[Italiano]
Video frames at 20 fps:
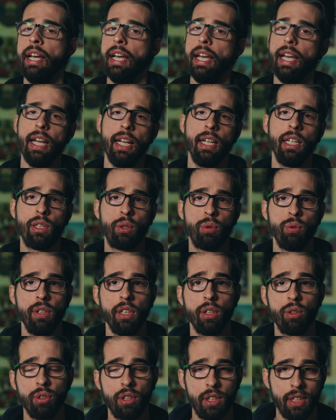e nessun
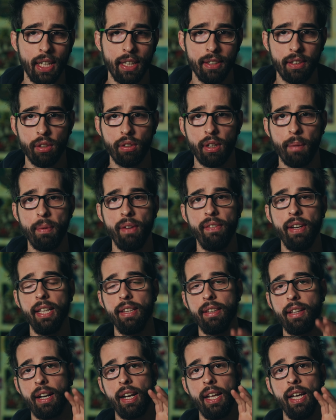negoziante dovrebbe
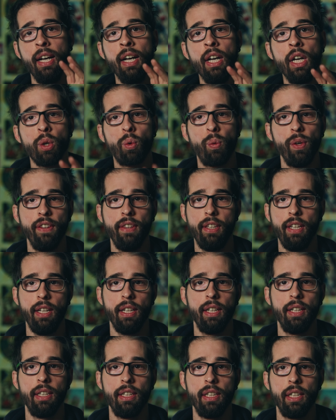venderle, quindi
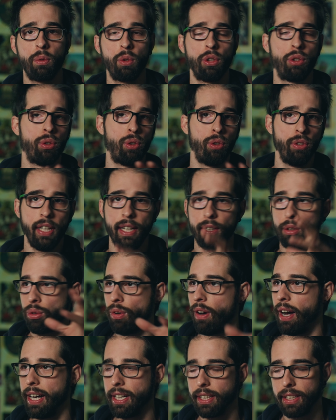eh, questo l'ho
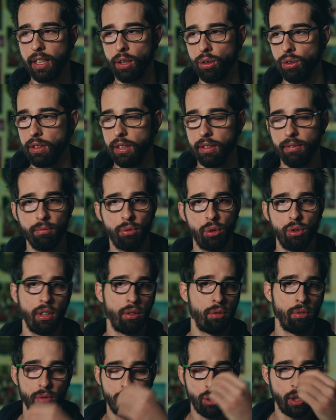detto anche con, sono
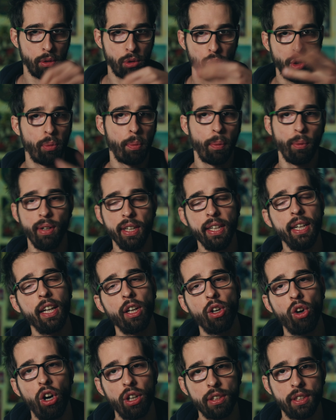andato, cioè, sono andato proprio in
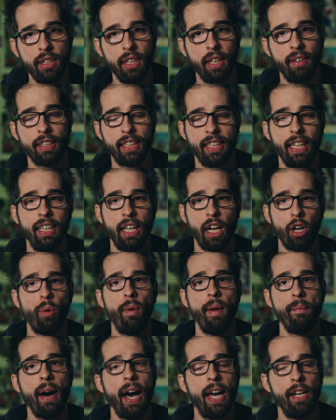negozi a chiedere
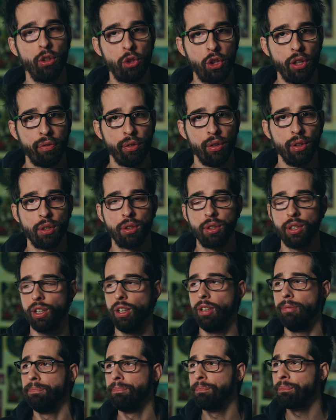come mai non ci
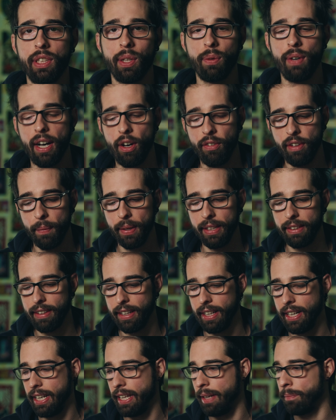fossero. Queste qua
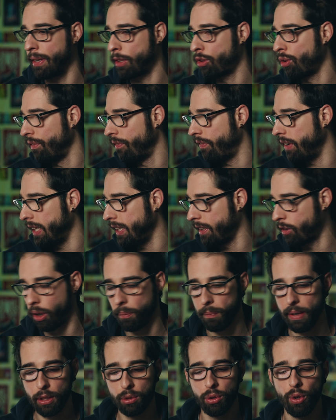ovviamente le metto in vendita,
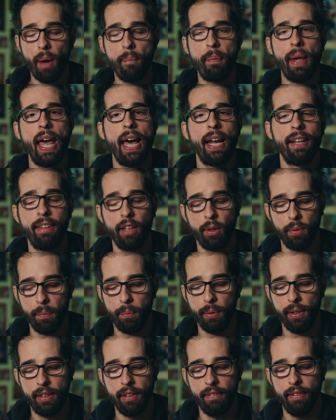ormai sono aperte, come
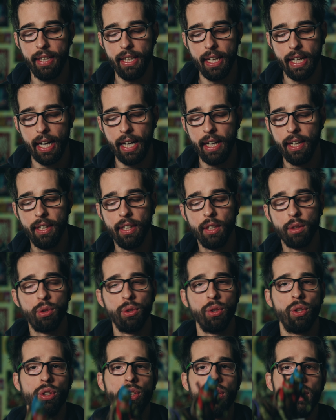potete vedere
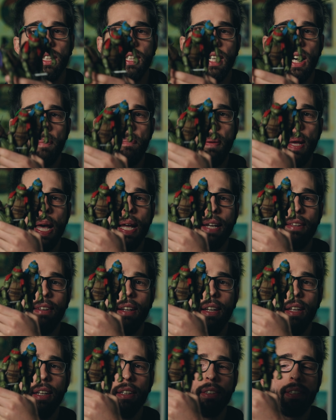sono aperte,
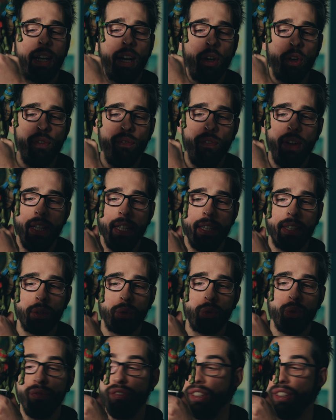le, saranno in vendita su